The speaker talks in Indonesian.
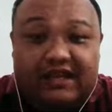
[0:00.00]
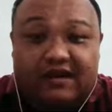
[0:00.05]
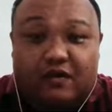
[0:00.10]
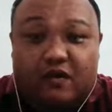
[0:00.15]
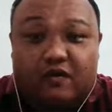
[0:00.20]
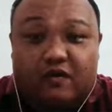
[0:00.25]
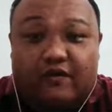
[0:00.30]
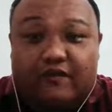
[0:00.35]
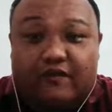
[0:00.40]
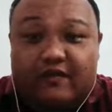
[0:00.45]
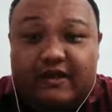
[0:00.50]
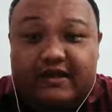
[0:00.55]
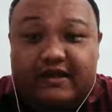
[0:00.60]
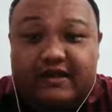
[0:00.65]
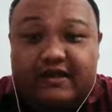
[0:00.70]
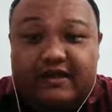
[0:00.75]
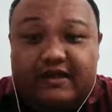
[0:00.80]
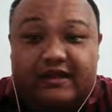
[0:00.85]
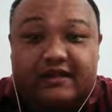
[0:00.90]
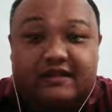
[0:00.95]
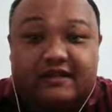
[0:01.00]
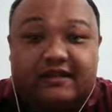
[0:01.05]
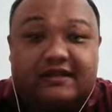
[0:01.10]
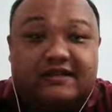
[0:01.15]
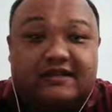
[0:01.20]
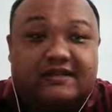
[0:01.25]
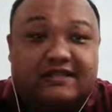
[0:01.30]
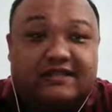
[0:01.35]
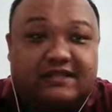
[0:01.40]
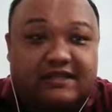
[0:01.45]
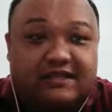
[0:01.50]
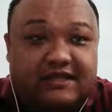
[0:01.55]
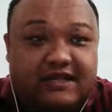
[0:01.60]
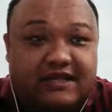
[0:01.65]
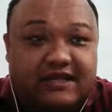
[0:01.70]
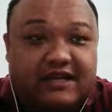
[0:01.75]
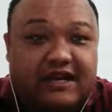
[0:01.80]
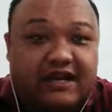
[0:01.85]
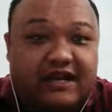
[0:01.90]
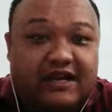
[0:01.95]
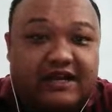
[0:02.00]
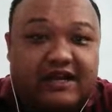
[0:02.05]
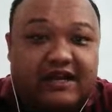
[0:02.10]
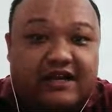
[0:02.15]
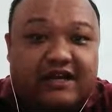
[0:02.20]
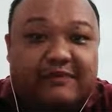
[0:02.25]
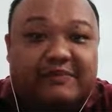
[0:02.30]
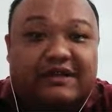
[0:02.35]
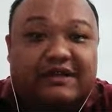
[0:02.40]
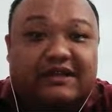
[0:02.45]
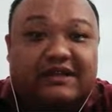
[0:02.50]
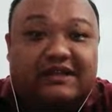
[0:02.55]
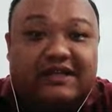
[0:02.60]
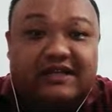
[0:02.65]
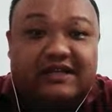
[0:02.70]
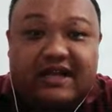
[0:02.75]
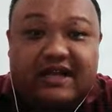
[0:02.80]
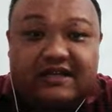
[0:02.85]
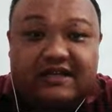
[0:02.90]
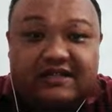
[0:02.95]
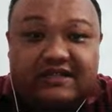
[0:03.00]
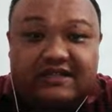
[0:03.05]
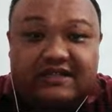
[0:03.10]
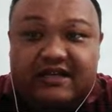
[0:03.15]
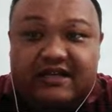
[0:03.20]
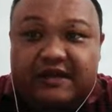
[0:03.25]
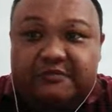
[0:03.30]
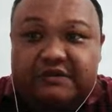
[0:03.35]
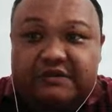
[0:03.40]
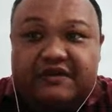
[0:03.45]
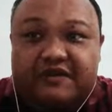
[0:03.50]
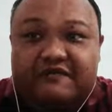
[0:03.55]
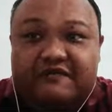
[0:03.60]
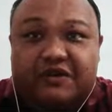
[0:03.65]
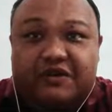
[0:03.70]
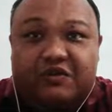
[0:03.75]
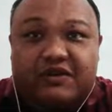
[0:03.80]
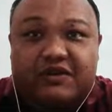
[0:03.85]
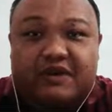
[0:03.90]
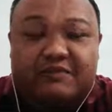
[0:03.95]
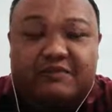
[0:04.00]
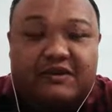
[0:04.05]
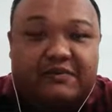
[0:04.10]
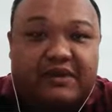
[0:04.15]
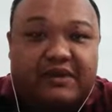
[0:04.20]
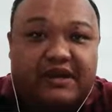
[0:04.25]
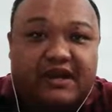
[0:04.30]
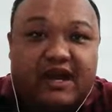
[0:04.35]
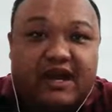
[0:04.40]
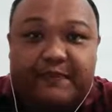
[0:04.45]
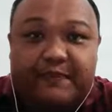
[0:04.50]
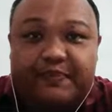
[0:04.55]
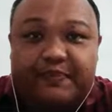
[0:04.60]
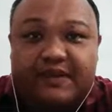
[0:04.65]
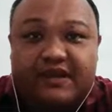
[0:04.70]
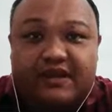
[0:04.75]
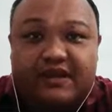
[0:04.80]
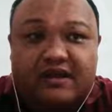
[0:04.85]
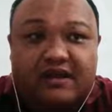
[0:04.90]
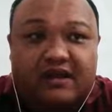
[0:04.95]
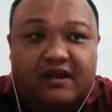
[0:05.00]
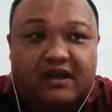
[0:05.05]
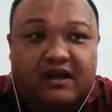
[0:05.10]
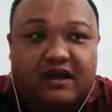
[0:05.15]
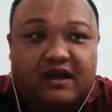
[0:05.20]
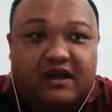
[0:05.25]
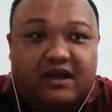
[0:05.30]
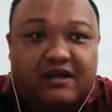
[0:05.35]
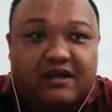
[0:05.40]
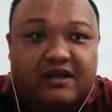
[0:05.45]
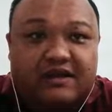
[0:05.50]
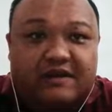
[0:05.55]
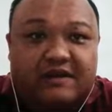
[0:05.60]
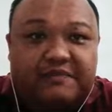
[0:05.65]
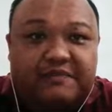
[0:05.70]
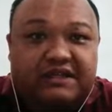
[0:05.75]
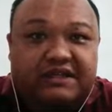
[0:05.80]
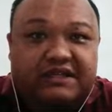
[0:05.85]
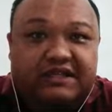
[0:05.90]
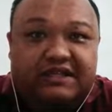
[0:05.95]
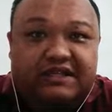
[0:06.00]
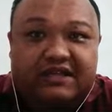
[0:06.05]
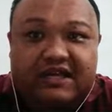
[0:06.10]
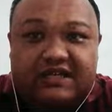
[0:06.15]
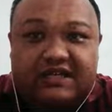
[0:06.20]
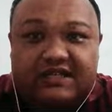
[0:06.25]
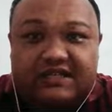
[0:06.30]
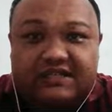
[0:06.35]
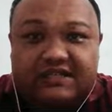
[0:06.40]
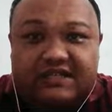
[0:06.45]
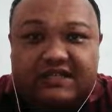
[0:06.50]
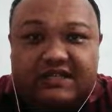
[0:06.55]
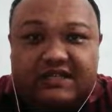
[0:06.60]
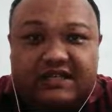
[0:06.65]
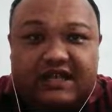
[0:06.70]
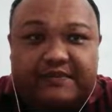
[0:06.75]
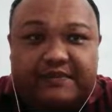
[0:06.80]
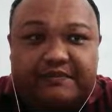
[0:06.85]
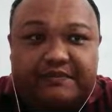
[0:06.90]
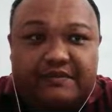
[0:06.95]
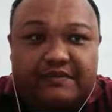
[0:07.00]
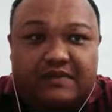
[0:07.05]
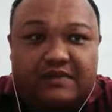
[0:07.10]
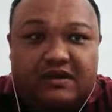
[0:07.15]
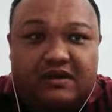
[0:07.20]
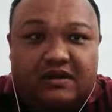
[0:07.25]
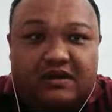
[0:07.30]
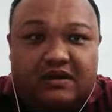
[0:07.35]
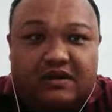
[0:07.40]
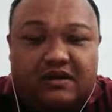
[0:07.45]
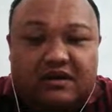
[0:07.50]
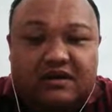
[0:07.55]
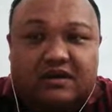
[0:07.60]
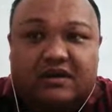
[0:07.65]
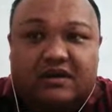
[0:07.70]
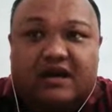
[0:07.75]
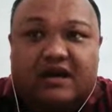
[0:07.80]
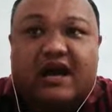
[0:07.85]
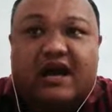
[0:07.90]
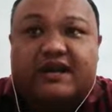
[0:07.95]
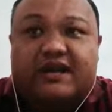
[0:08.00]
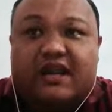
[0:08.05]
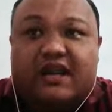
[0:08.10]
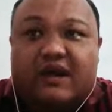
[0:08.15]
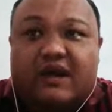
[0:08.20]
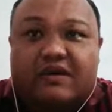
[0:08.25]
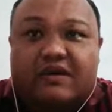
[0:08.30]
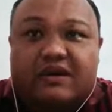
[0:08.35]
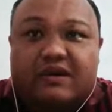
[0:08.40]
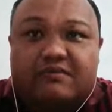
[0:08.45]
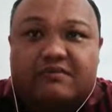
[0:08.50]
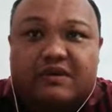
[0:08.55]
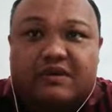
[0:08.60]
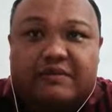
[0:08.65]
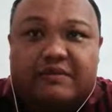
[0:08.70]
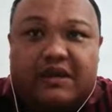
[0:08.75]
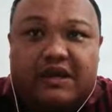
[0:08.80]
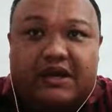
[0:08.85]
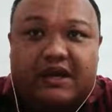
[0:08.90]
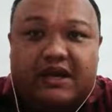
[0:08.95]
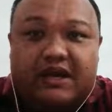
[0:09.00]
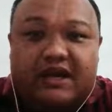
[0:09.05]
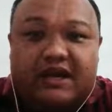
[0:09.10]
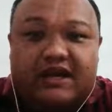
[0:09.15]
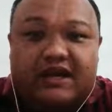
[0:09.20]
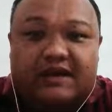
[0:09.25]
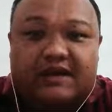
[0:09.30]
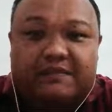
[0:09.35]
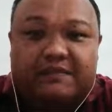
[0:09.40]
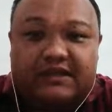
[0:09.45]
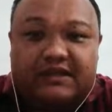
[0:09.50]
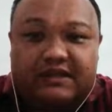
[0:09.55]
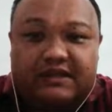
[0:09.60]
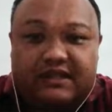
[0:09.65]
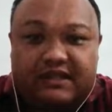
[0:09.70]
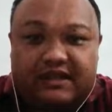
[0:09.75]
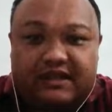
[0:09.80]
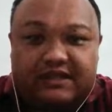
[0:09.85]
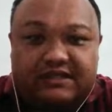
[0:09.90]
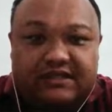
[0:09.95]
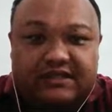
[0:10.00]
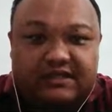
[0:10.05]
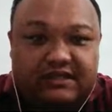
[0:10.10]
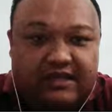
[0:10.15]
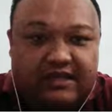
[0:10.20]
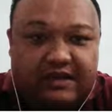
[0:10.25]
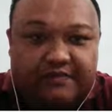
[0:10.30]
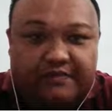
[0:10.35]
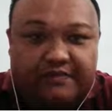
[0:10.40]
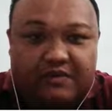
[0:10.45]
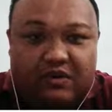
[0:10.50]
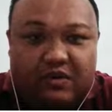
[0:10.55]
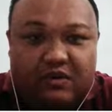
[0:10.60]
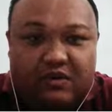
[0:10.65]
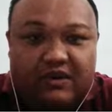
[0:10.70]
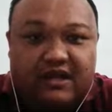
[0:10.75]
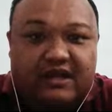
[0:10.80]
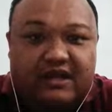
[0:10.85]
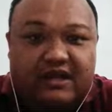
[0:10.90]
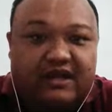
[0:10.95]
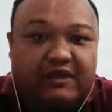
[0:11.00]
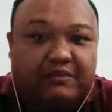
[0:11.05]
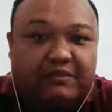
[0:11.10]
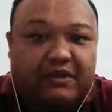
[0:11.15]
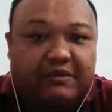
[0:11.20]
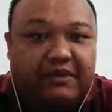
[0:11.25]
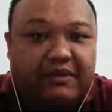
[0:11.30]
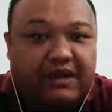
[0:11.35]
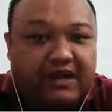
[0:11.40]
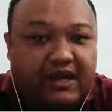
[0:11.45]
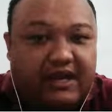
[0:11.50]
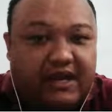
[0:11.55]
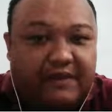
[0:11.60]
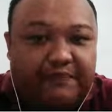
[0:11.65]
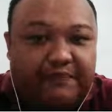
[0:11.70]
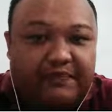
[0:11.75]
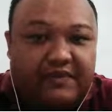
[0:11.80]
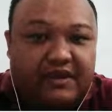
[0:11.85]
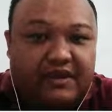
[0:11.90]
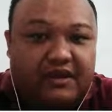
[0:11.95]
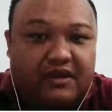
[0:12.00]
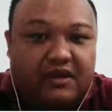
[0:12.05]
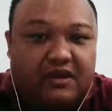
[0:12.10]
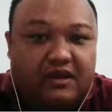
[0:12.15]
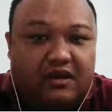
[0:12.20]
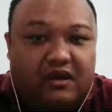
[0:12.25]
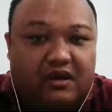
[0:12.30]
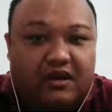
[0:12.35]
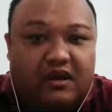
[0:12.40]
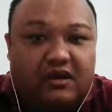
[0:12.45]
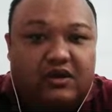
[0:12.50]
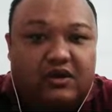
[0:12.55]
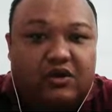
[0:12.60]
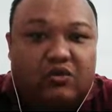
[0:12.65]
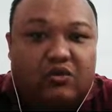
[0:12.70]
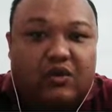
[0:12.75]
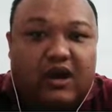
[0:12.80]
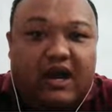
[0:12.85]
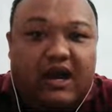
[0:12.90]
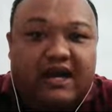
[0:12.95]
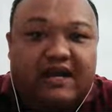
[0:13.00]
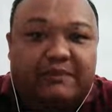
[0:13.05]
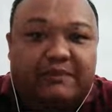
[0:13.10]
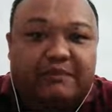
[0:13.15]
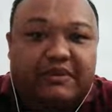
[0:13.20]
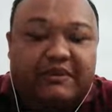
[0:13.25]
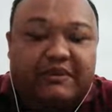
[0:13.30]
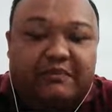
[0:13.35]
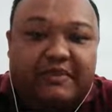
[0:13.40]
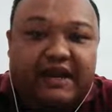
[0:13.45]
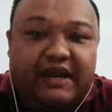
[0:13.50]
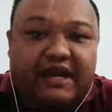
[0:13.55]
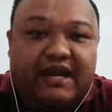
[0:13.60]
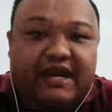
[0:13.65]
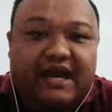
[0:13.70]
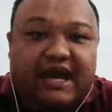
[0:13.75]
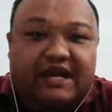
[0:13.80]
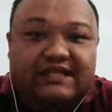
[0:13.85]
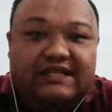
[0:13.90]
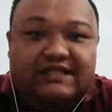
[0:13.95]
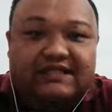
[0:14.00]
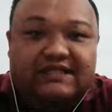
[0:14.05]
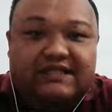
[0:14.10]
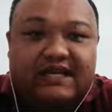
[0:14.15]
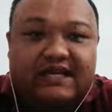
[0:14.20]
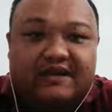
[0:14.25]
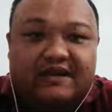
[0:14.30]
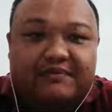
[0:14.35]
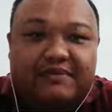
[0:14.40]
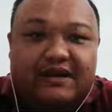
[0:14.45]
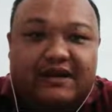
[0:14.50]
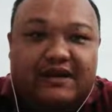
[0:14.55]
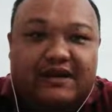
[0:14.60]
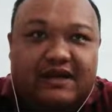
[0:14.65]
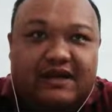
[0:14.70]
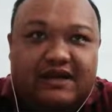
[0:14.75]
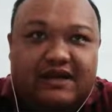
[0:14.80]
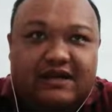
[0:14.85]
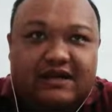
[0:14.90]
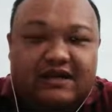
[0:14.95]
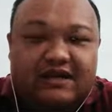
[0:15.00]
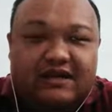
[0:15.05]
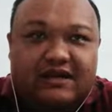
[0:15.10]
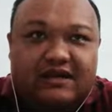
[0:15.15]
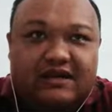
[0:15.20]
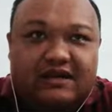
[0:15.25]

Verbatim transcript: ya, konflik interest karena ada kepentingan setiap individu yang berbeda, ada kepentingan setiap uh, karyawan yang berbeda, ada kepentingan setiap orang yang berbeda. Yang kedua ada perbedaan cara pandang